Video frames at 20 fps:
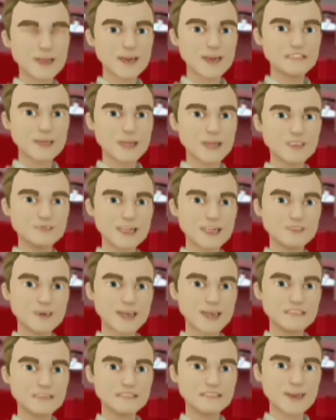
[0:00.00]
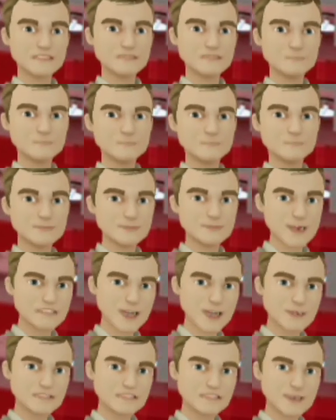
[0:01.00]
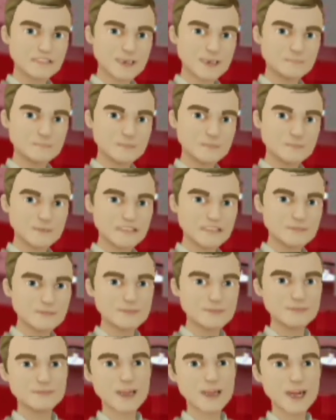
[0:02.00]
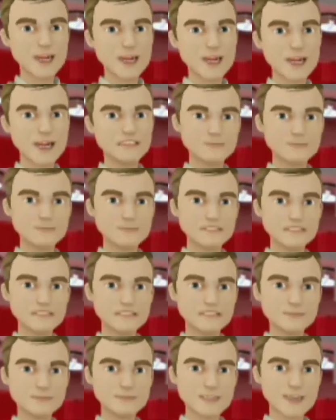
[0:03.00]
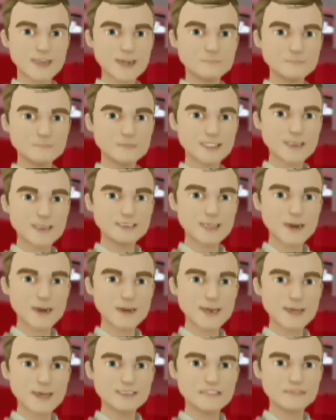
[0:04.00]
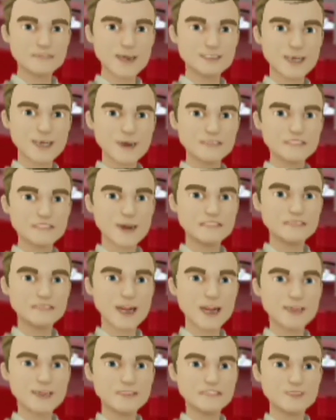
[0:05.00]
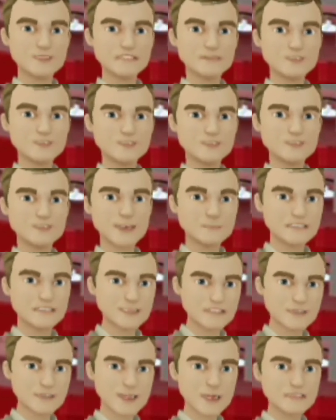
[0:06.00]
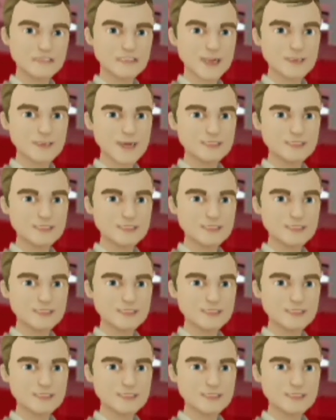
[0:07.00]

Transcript: এবার আসা যাক মুম্বাই সিটি এফসির নিউজে তো ফ্রেন্ডস মুম্বাই তিনটি প্লেয়ারের সাইনিং কনফার্ম করে দিয়েছে